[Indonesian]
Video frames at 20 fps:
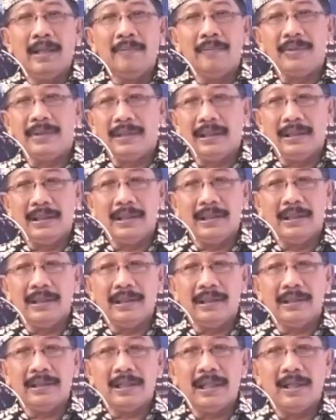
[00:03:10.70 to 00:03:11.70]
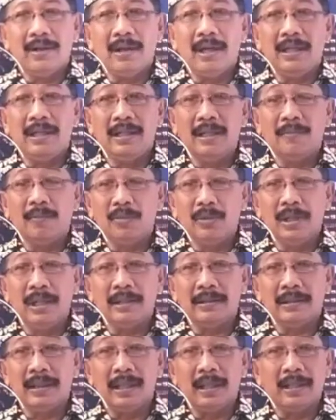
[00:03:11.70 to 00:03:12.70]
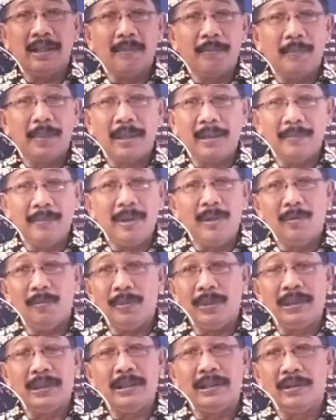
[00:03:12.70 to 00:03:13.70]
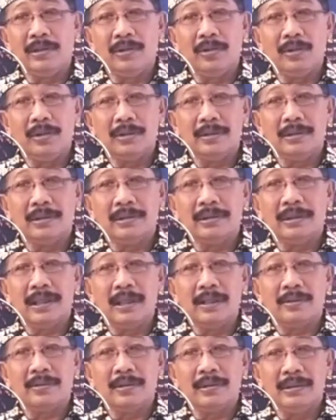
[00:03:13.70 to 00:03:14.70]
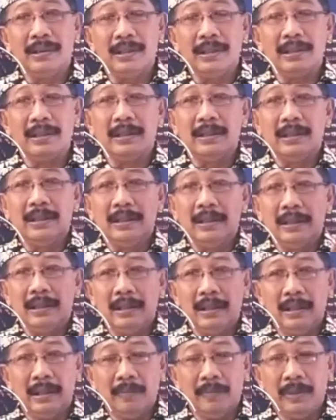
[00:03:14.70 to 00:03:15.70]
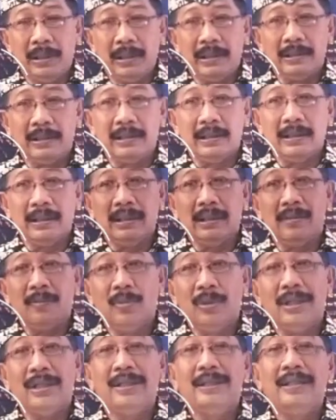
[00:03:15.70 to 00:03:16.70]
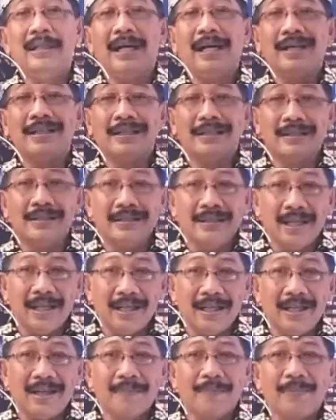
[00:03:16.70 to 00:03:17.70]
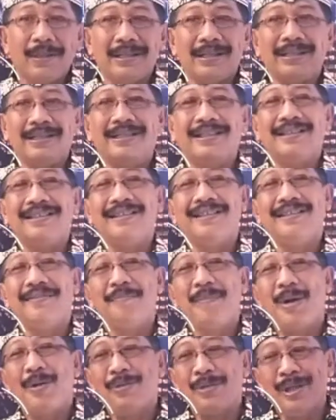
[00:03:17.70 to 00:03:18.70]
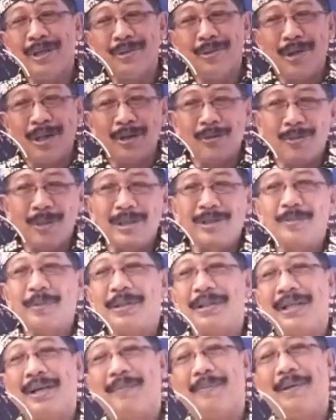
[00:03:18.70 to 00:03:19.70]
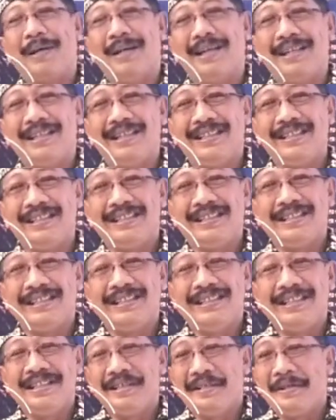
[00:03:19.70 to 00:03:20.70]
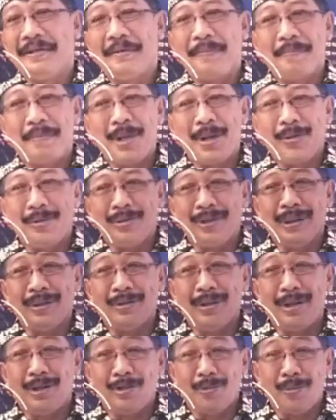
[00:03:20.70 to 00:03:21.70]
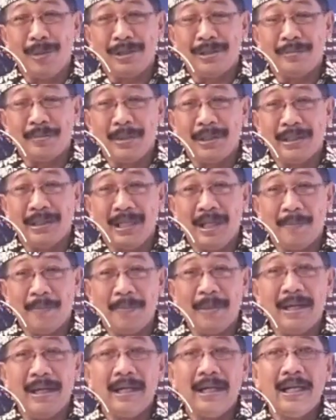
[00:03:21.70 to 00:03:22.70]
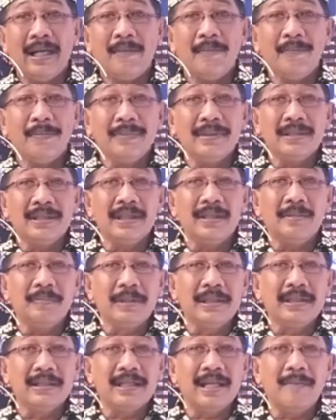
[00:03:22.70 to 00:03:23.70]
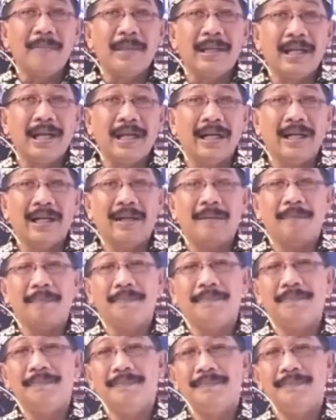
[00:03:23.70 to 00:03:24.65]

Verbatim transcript: MC, kalau Anda punya acara yang premium di gedung, seharusnya eh, beda sendiri kemudian diajak rapat. Maunya tuan rumah seperti apa? Maunya tuan rumah seperti apa? MC bisa menangkap.